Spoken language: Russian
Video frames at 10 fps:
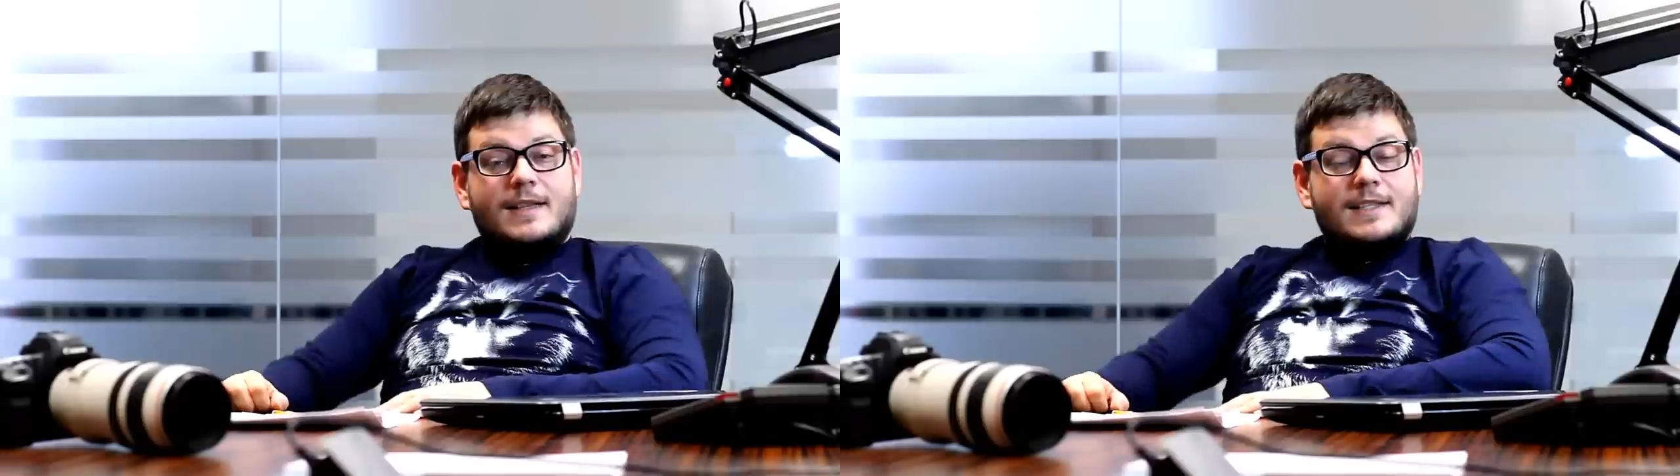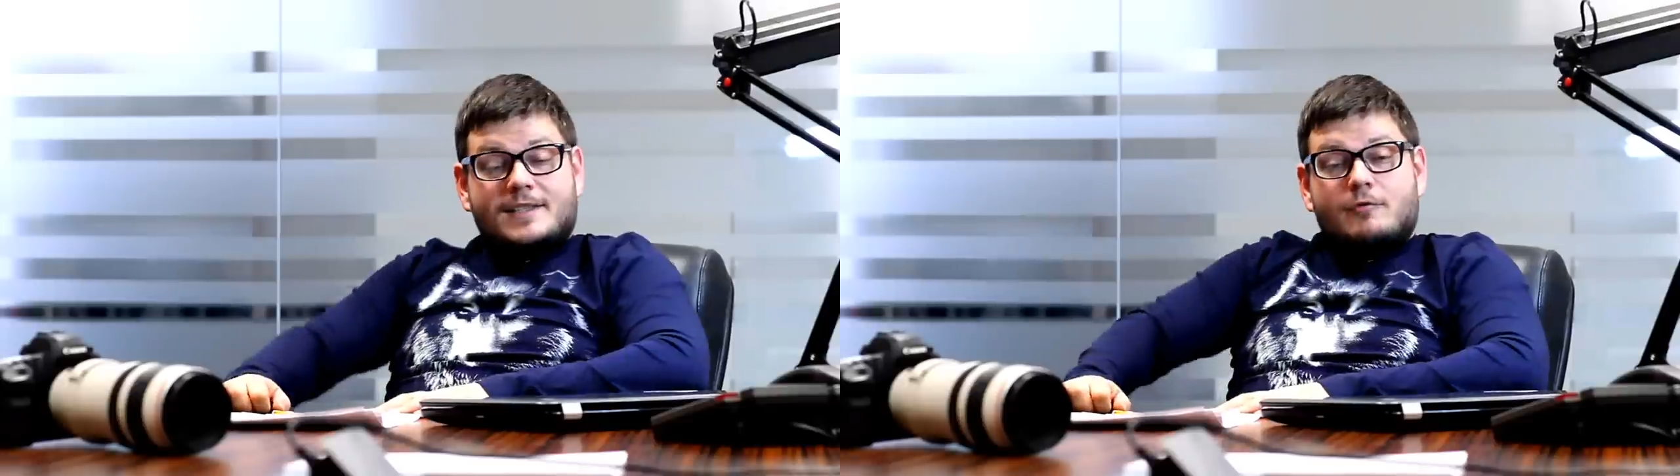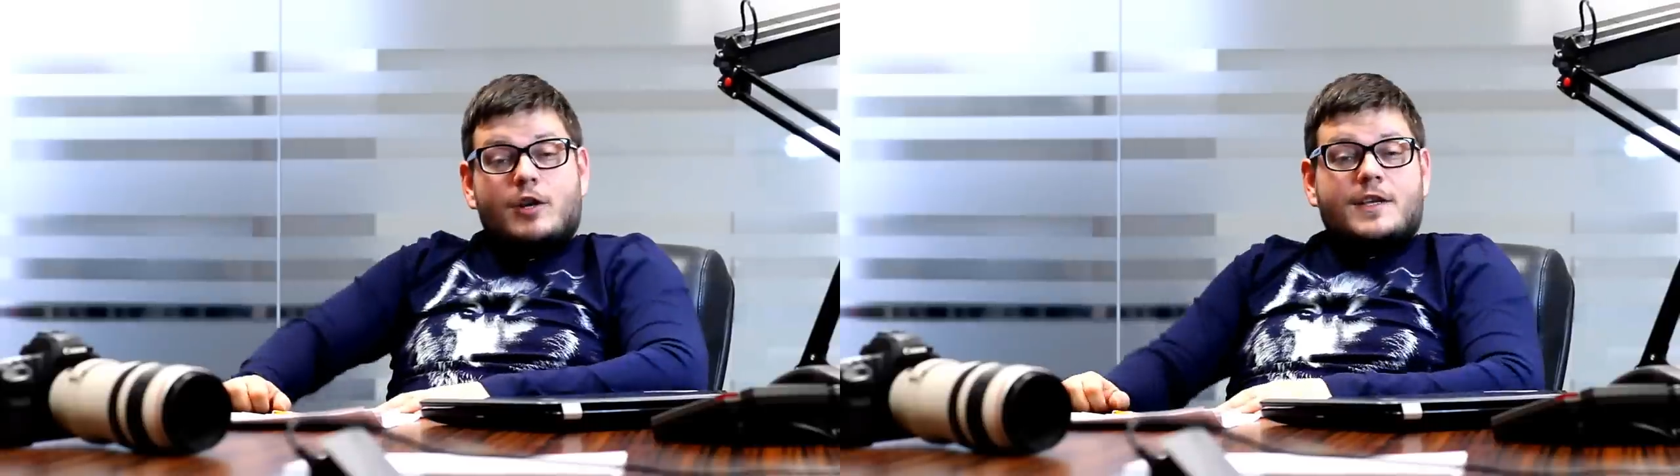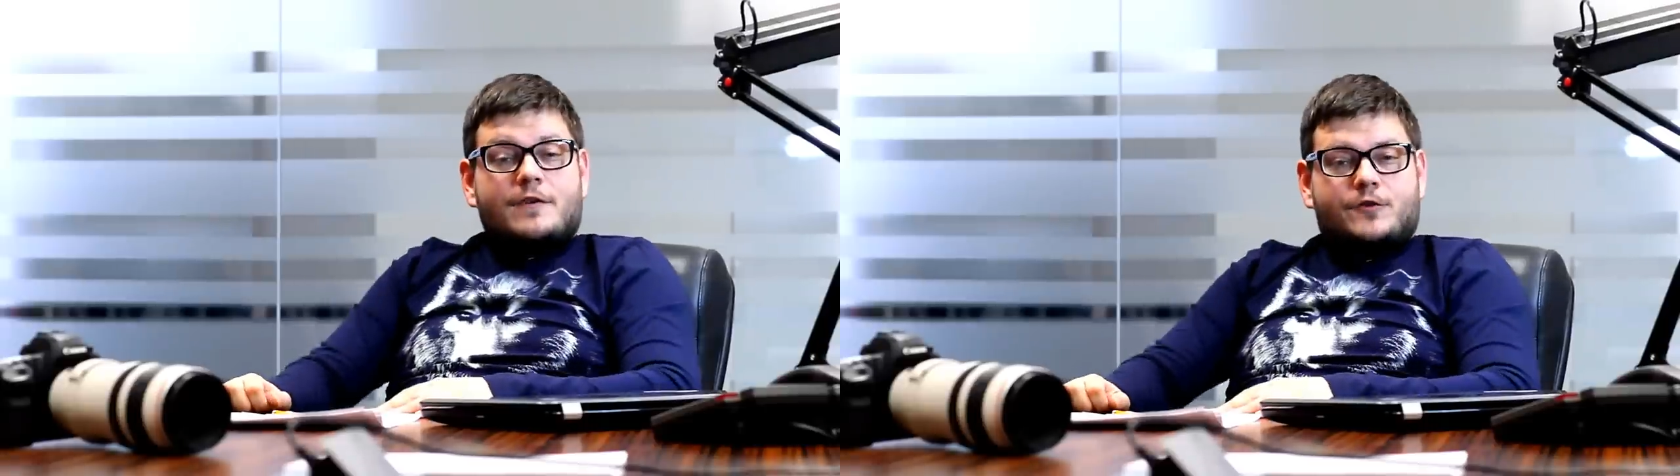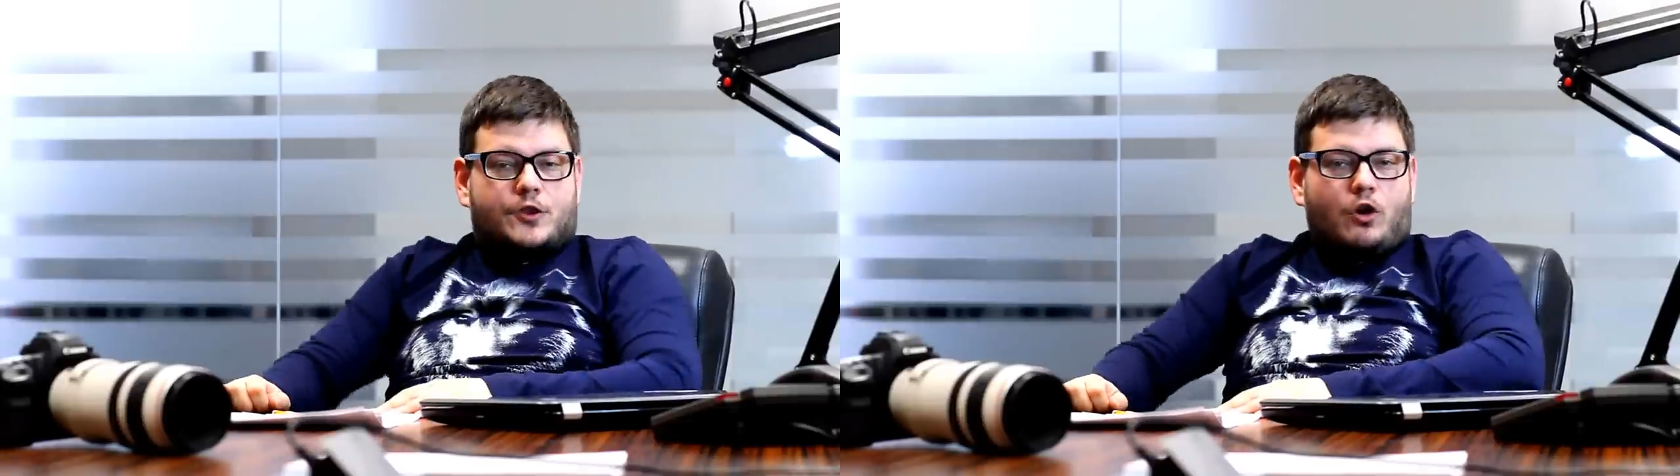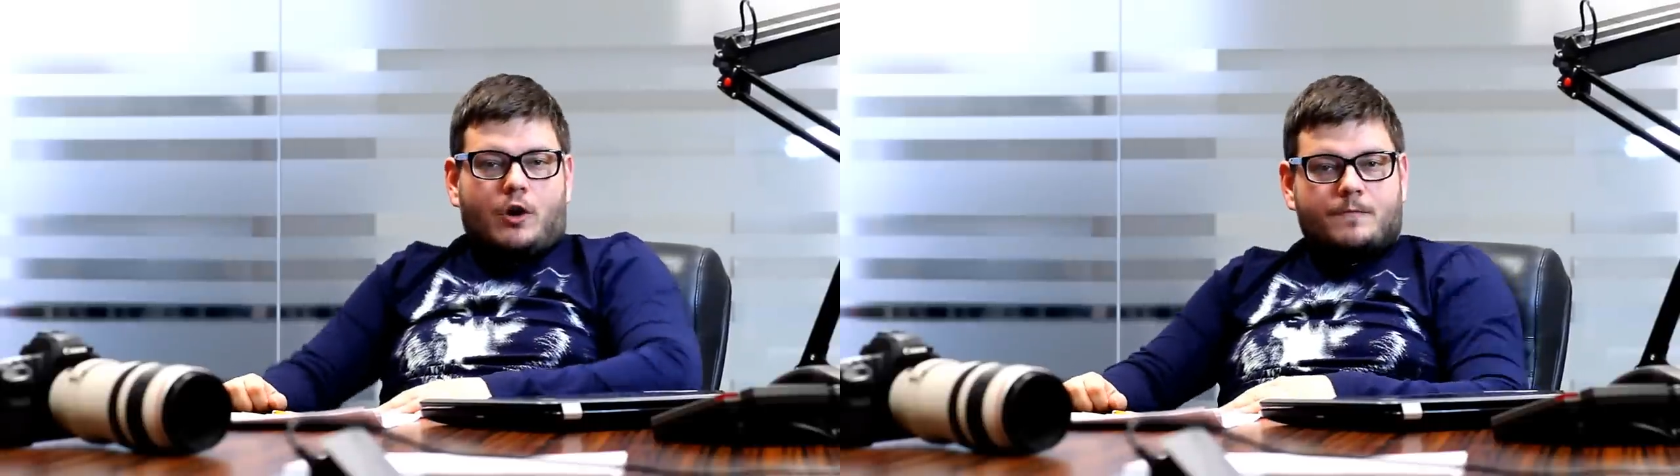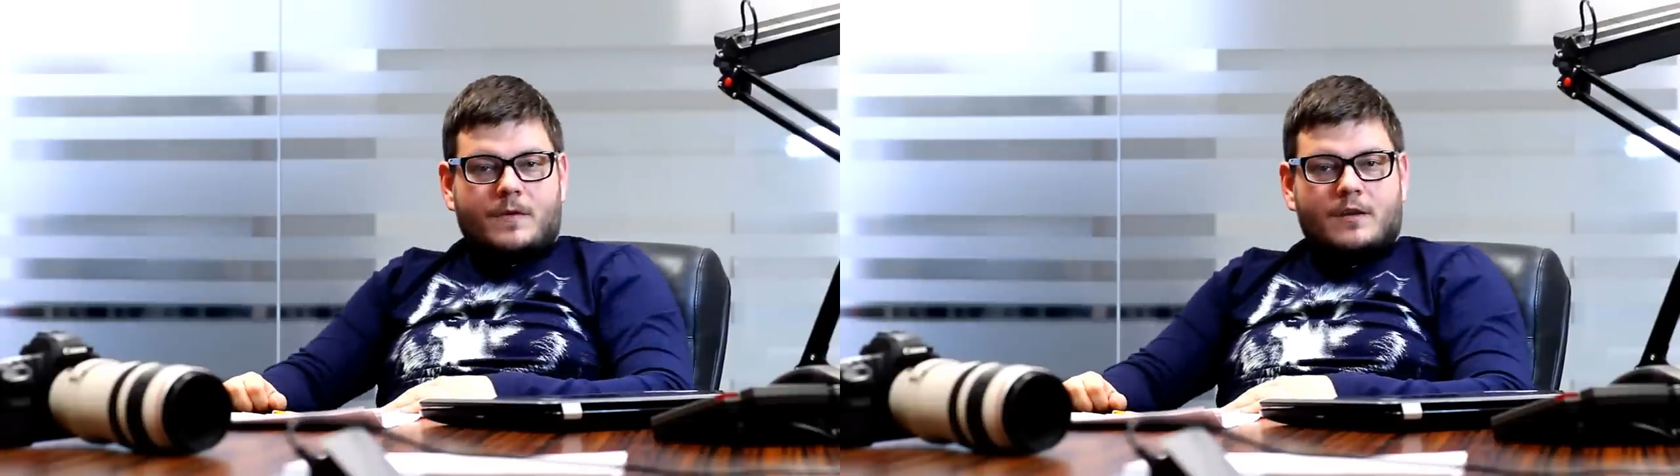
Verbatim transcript: На сегодня все.